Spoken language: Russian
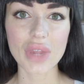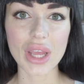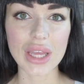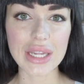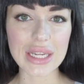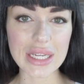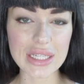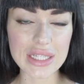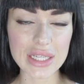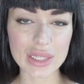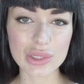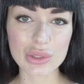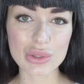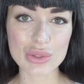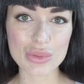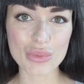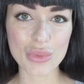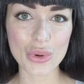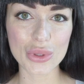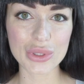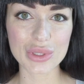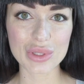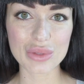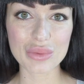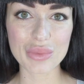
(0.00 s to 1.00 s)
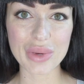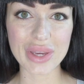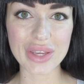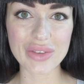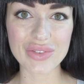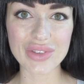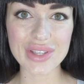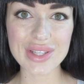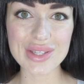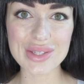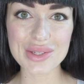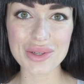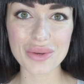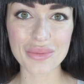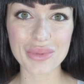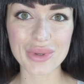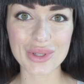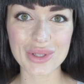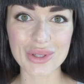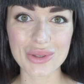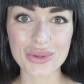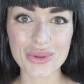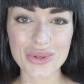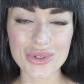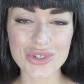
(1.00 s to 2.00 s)
Для тех, кто смотрит мои видео
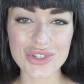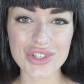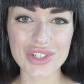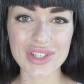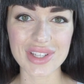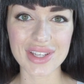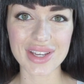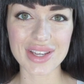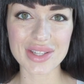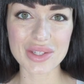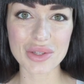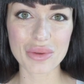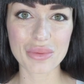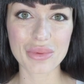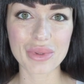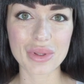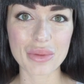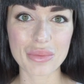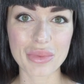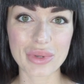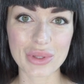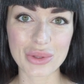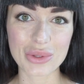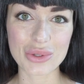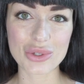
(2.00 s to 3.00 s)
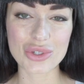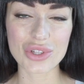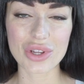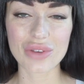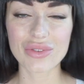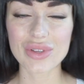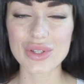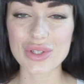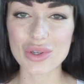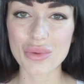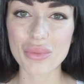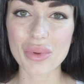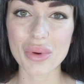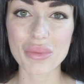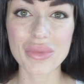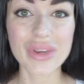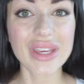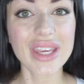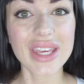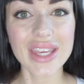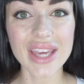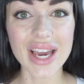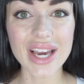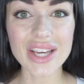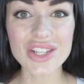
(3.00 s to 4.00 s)
предыдущие, особенно предыдущее видео про
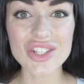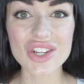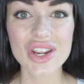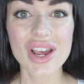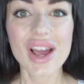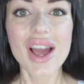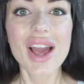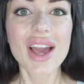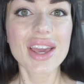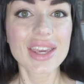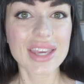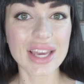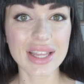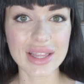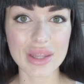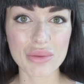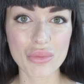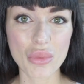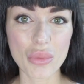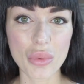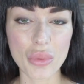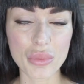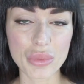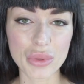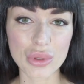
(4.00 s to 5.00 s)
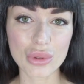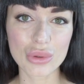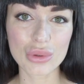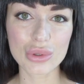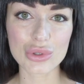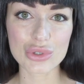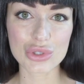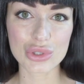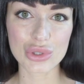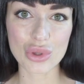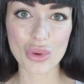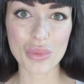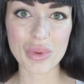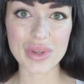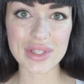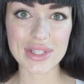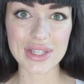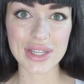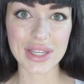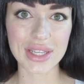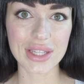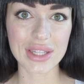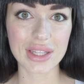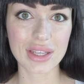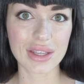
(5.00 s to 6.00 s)
макияж, я там упомянула, что
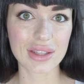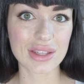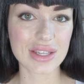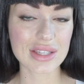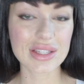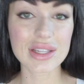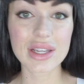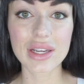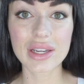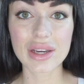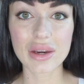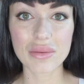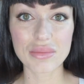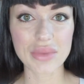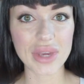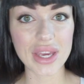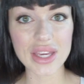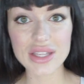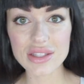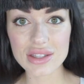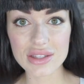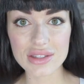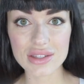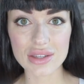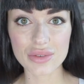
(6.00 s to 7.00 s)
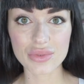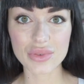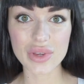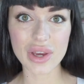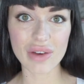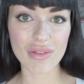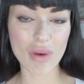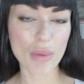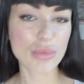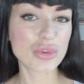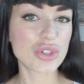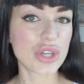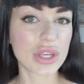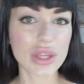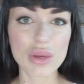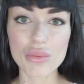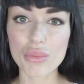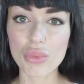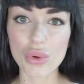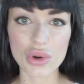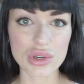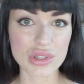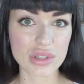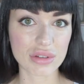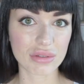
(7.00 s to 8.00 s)
последние несколько месяцев я вообще не
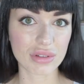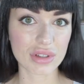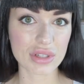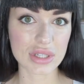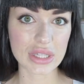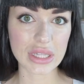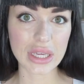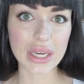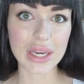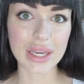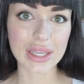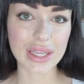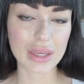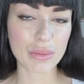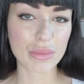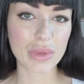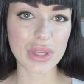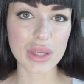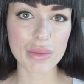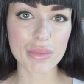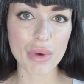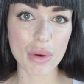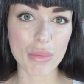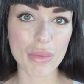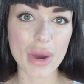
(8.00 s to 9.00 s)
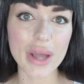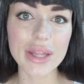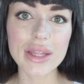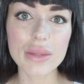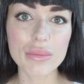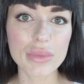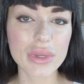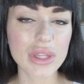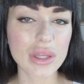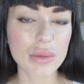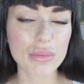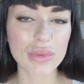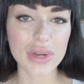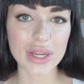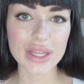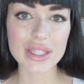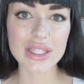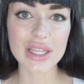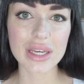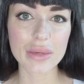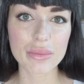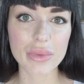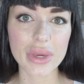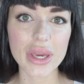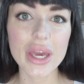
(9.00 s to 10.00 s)
пользовалась никакими ни помадами, ни
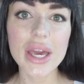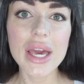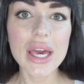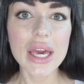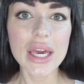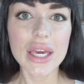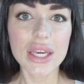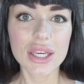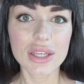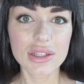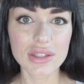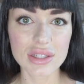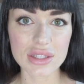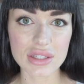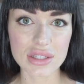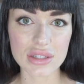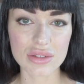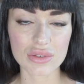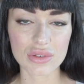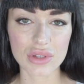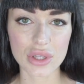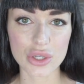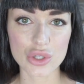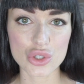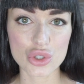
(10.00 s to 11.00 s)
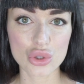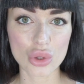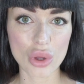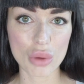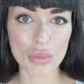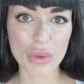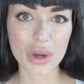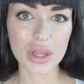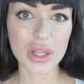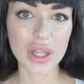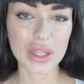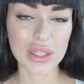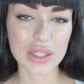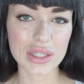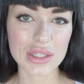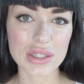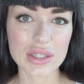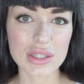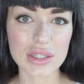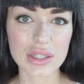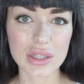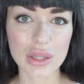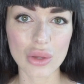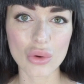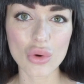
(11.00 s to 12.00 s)
блесками. Единственное, что я могла
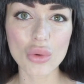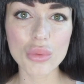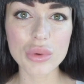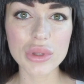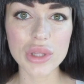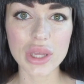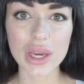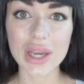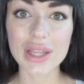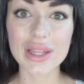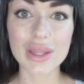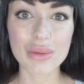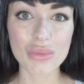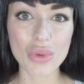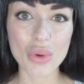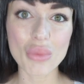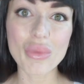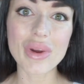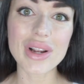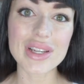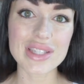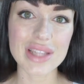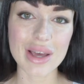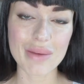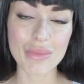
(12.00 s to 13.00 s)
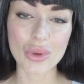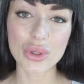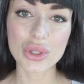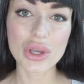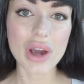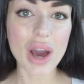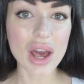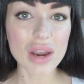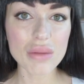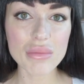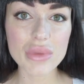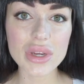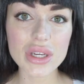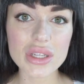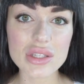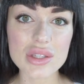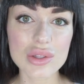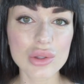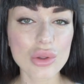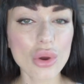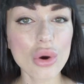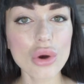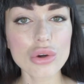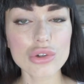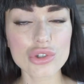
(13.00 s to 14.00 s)
нанести на губы, так это мой бальзам от Carmex,
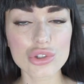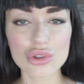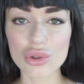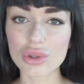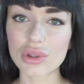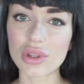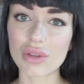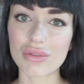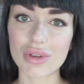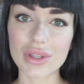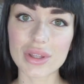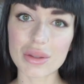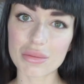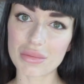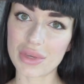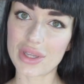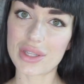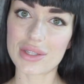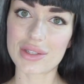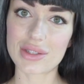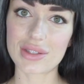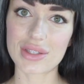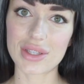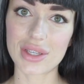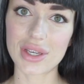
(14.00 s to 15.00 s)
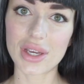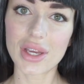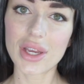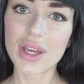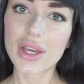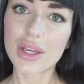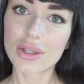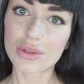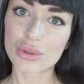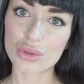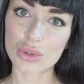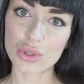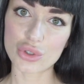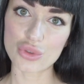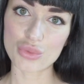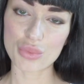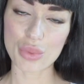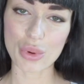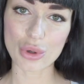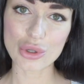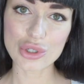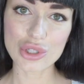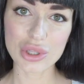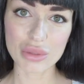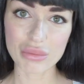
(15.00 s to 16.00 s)
но что-то в этом месяце, то есть в
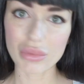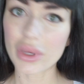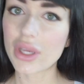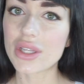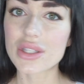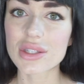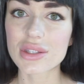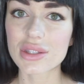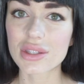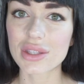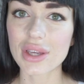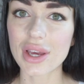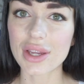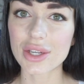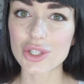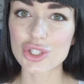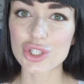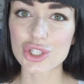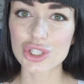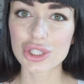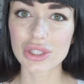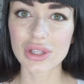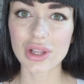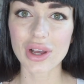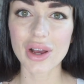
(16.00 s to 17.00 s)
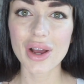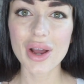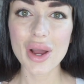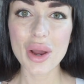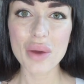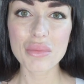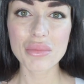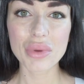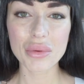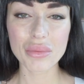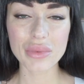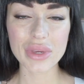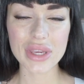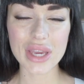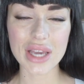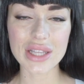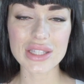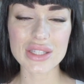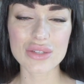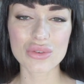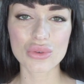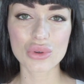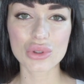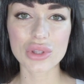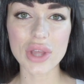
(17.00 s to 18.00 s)
прошлом месяце я решила
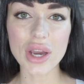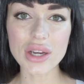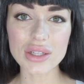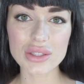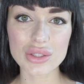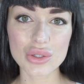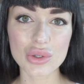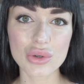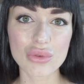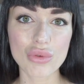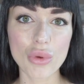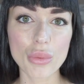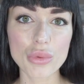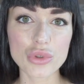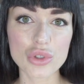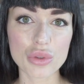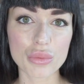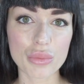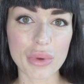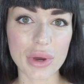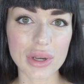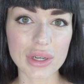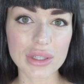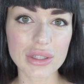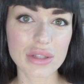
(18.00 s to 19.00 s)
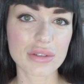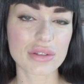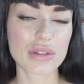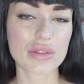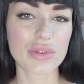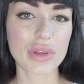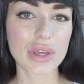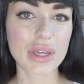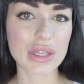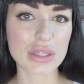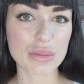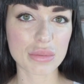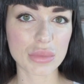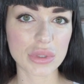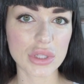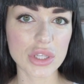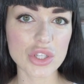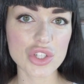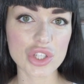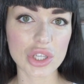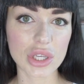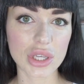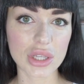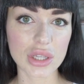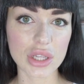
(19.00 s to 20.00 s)
поменять свою тактику, в общем, порылась в своей
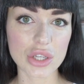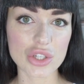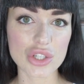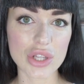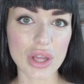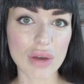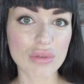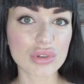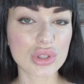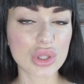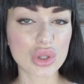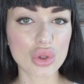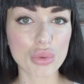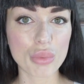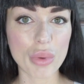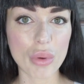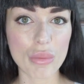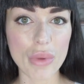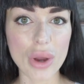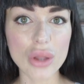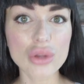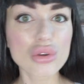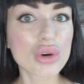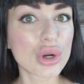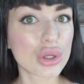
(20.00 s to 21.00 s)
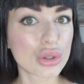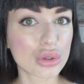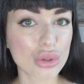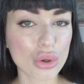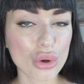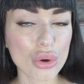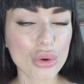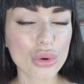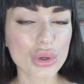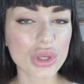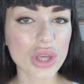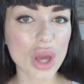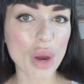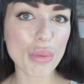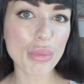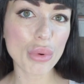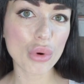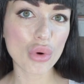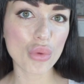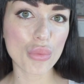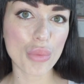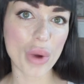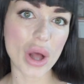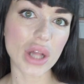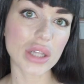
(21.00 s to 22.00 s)
косметичке и нашла вот эту помаду, которую я
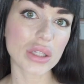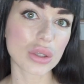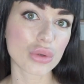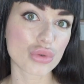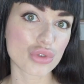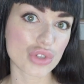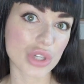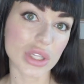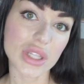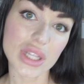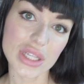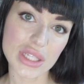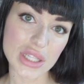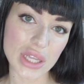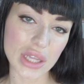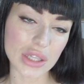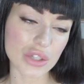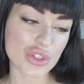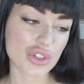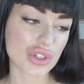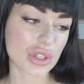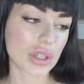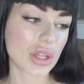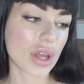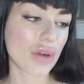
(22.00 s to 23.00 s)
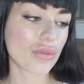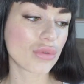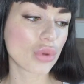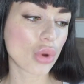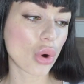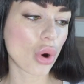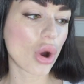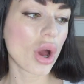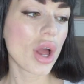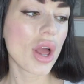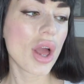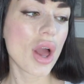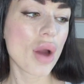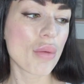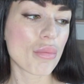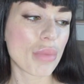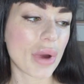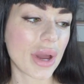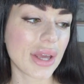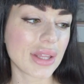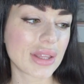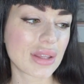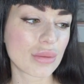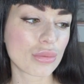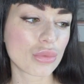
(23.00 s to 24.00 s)
покупала уже достаточно давно.
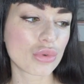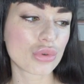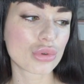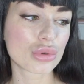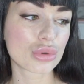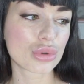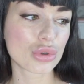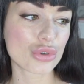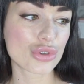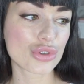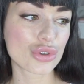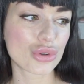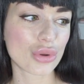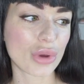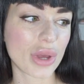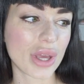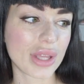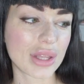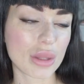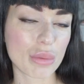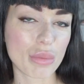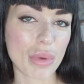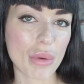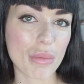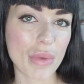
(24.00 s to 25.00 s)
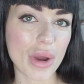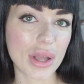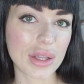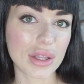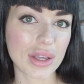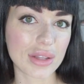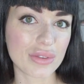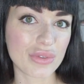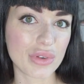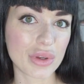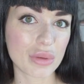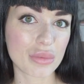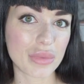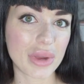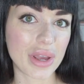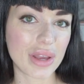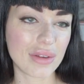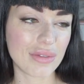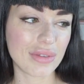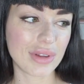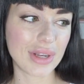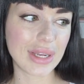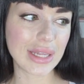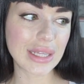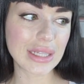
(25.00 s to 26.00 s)
Поэтому то, что эта помада от фирмы
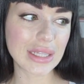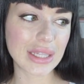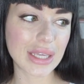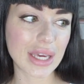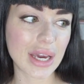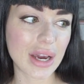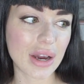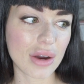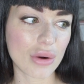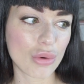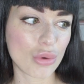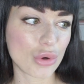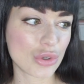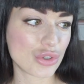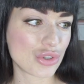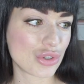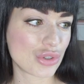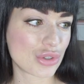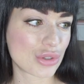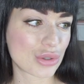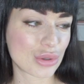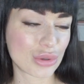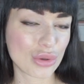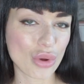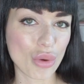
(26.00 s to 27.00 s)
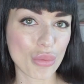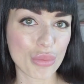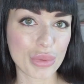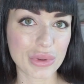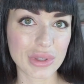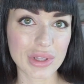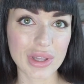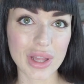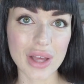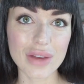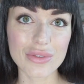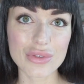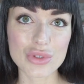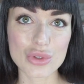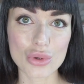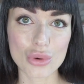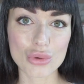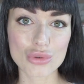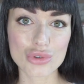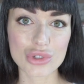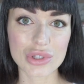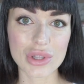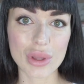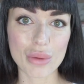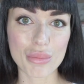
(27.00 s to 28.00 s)
Эвелин, я очень с трудом поняла, все
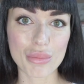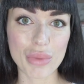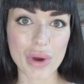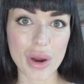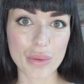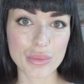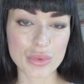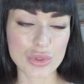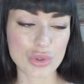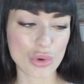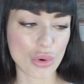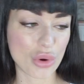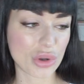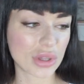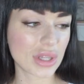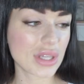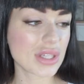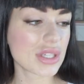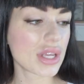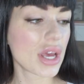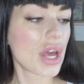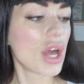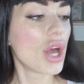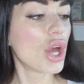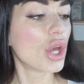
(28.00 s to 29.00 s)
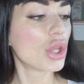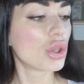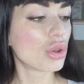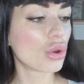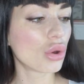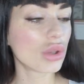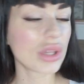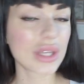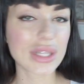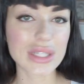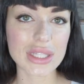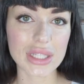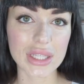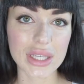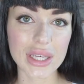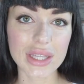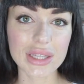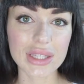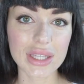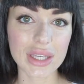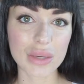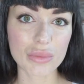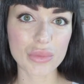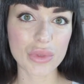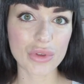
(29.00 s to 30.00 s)
уже там пообтерлась, но на
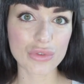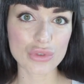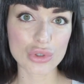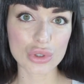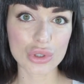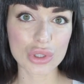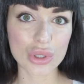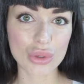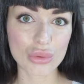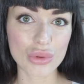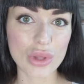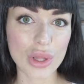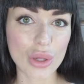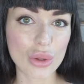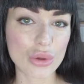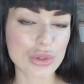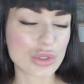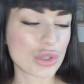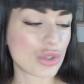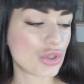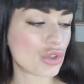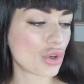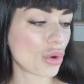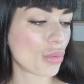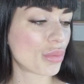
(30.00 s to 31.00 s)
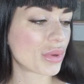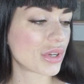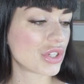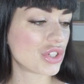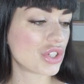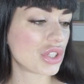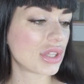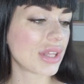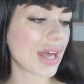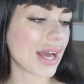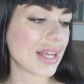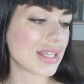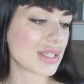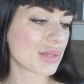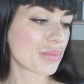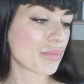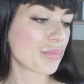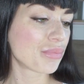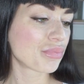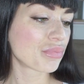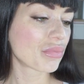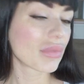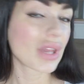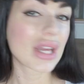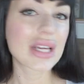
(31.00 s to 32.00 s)
этикетке мне все-таки удалось еще прочитать.
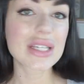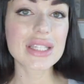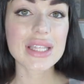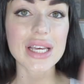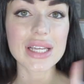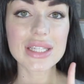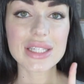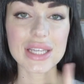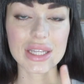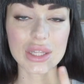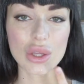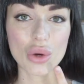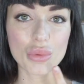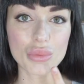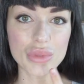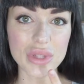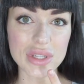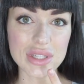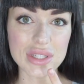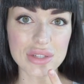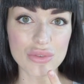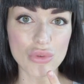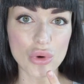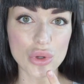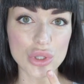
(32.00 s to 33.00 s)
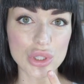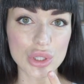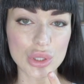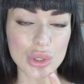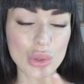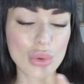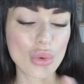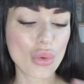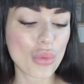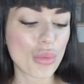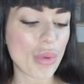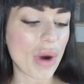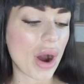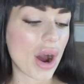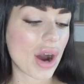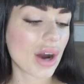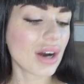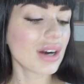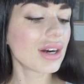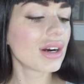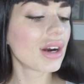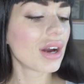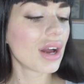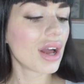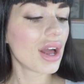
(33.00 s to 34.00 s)
Кстати, она у меня сегодня на
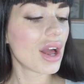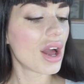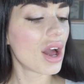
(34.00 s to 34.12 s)
губах.